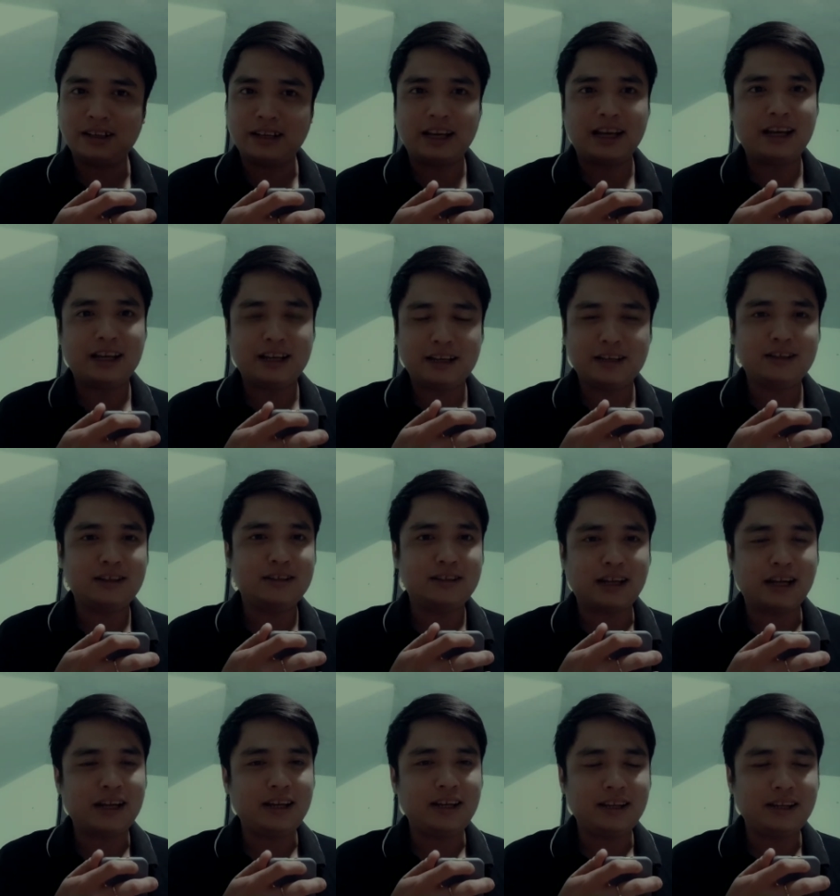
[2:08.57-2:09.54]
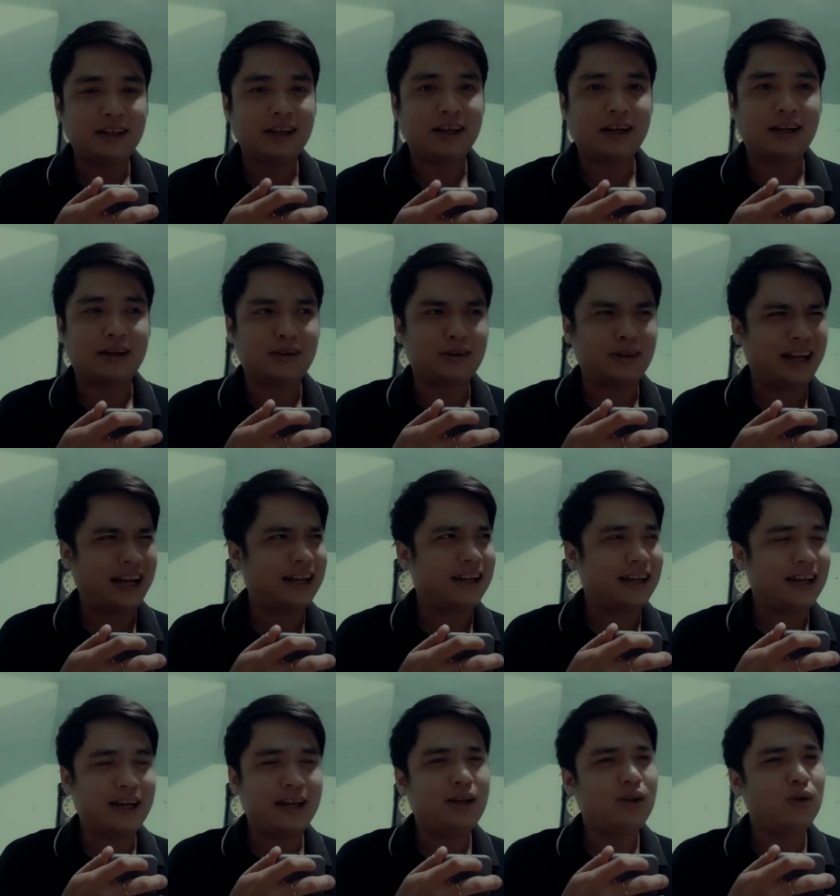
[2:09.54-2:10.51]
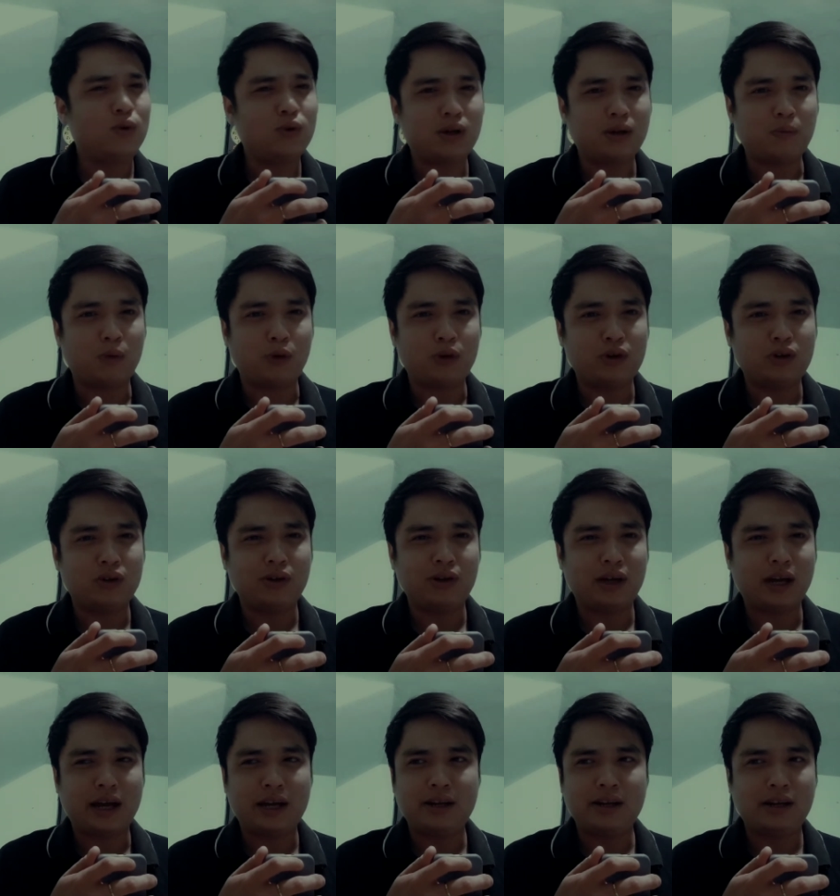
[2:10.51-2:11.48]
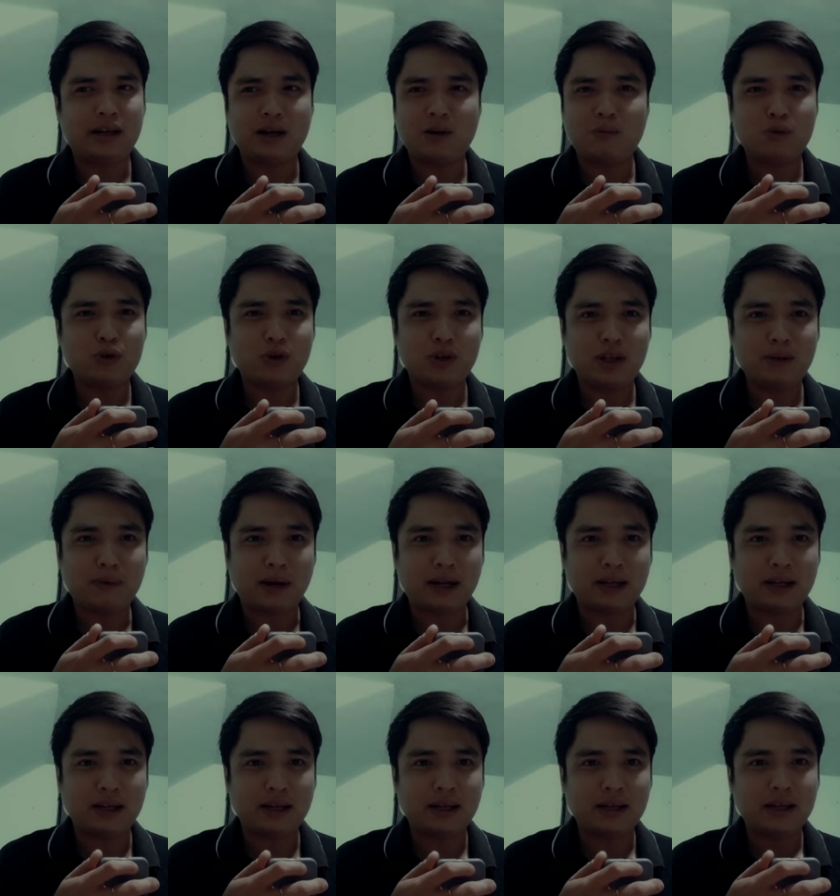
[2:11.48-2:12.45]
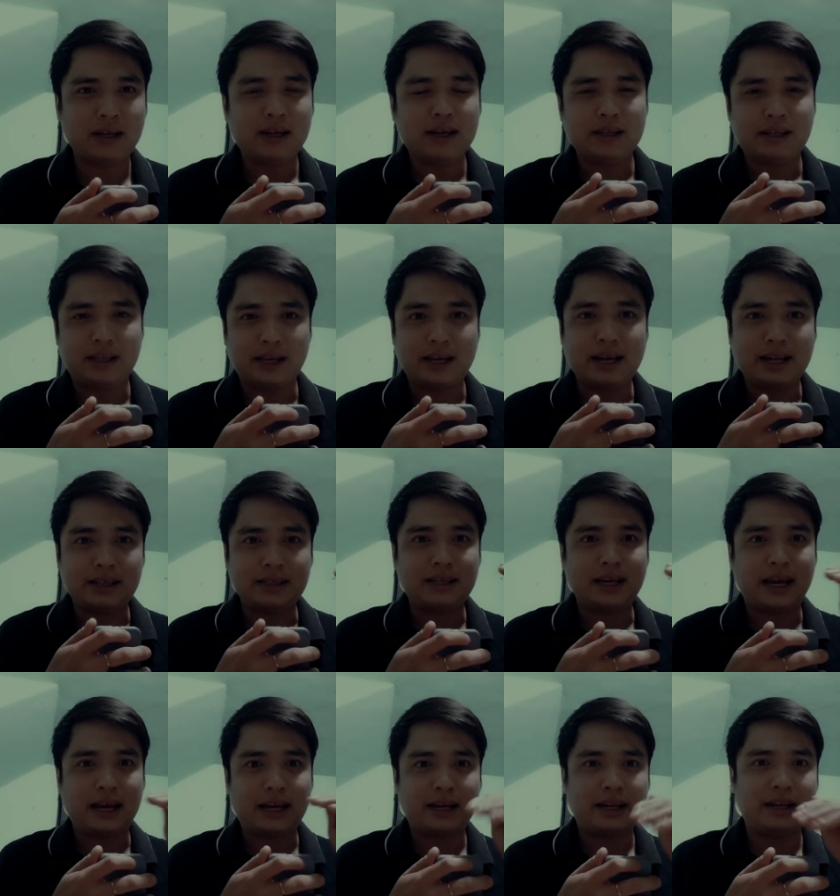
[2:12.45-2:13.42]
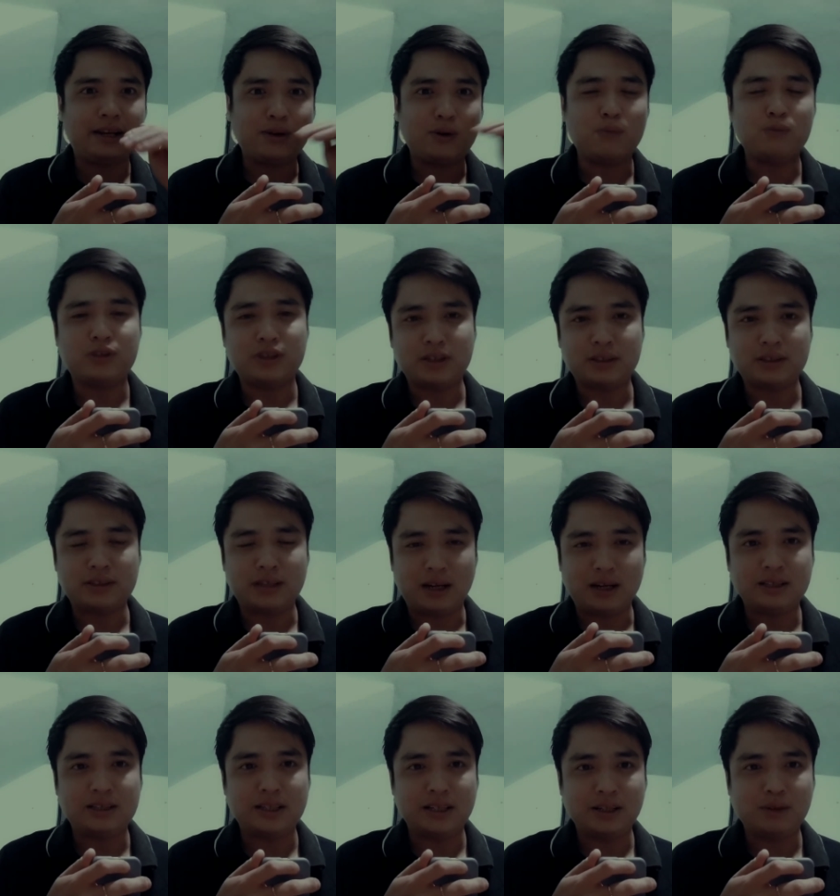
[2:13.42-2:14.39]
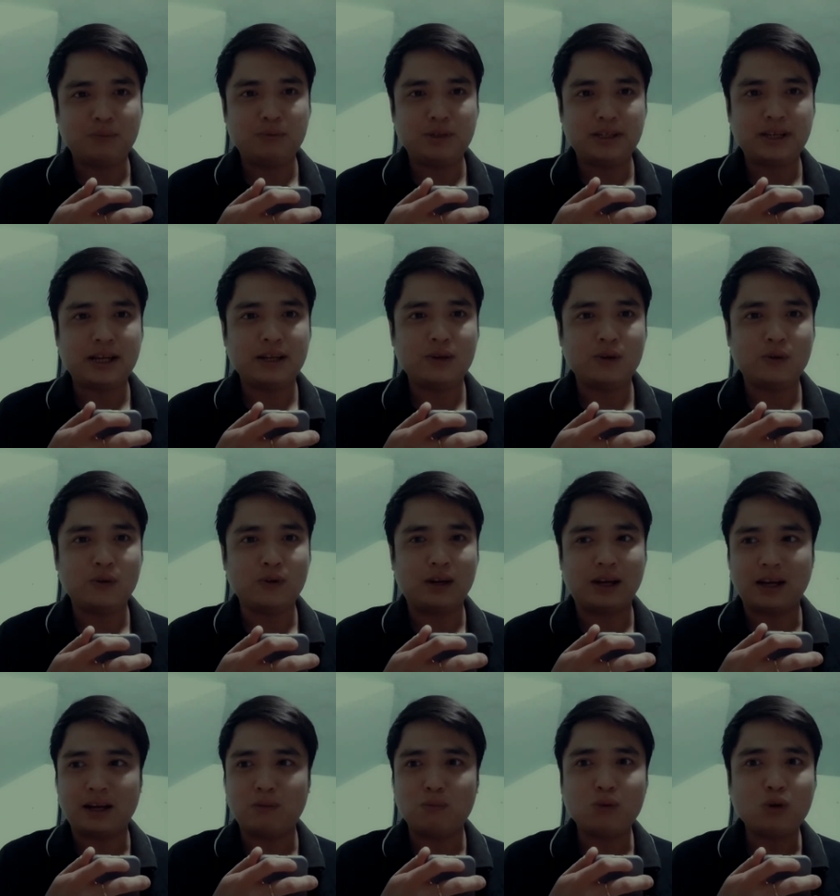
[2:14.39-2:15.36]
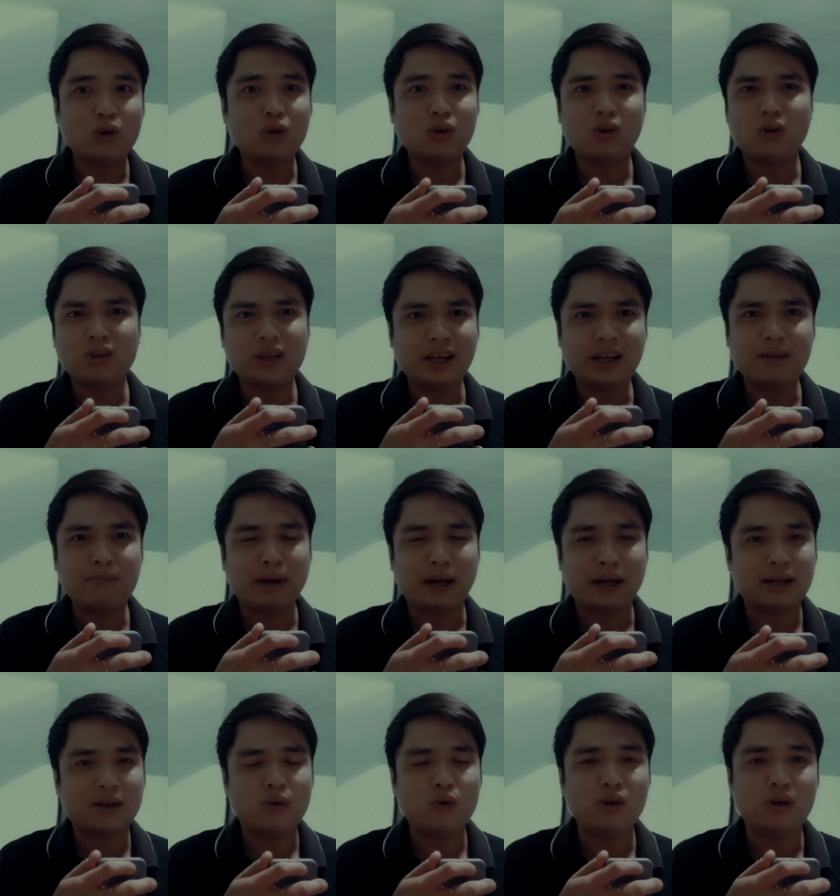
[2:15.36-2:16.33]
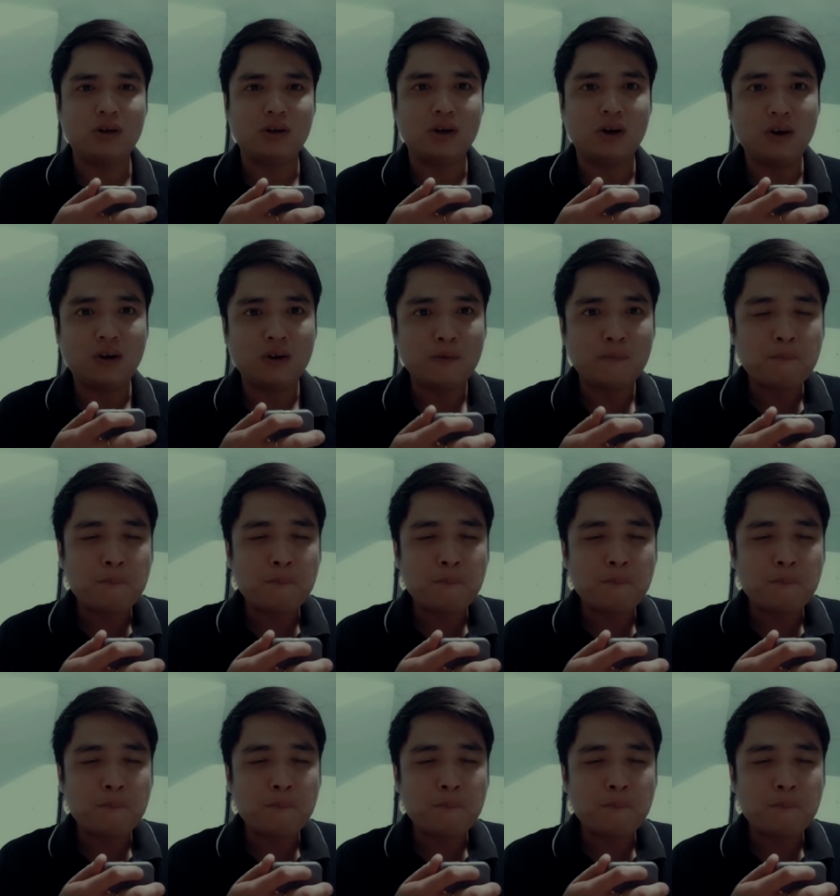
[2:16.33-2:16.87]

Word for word: an thấy là an để ý luôn là mọi người kể là không có cho thấy mặt nha thì cái anh chàng này nó cũng sẽ, sợ sẽ giống như vậy luôn là không có có thấy cái mặt của người đó